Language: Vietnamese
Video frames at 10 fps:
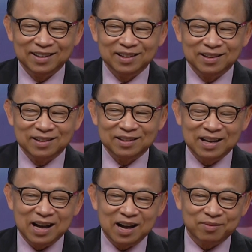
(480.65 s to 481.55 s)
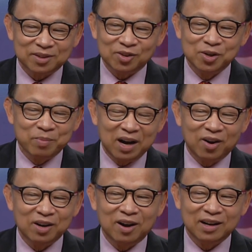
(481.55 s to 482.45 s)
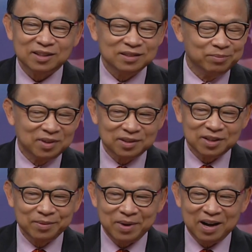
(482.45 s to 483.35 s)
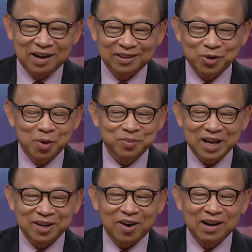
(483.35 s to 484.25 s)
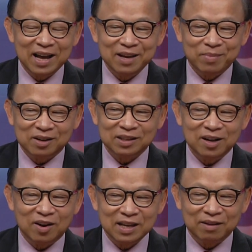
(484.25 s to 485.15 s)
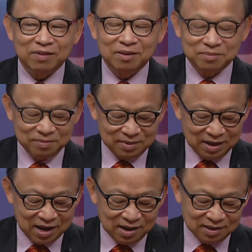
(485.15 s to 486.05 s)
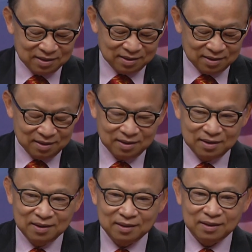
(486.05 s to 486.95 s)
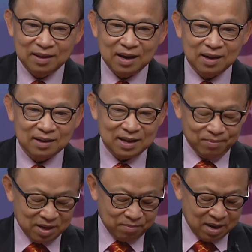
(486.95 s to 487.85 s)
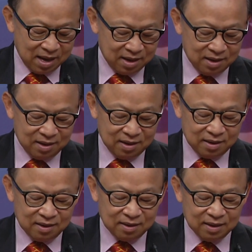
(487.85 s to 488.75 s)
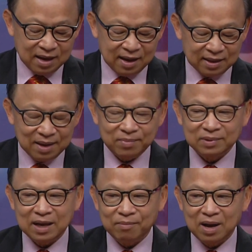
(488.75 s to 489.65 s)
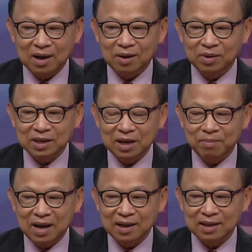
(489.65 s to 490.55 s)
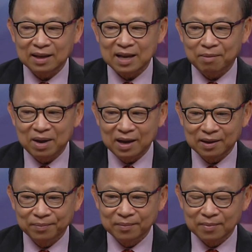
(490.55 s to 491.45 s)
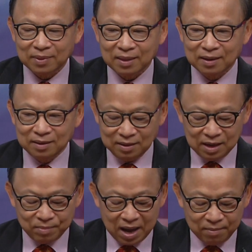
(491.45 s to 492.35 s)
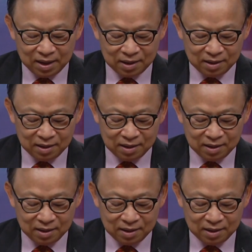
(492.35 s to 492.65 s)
phí là bao nhiêu dạ yeah, tôi bà nói gọi tôi bà tôi không tiện nói đây bà có thể gọi dạ, văn dạ, rồi, rồi. Ha? Tôi, sẽ gọi liên lạc dạ yeah, cảm ơn bà dạ, dạ chấm chào bà không có chi dạ. bà dạ chào bà dạ dạ bye dạ bye bà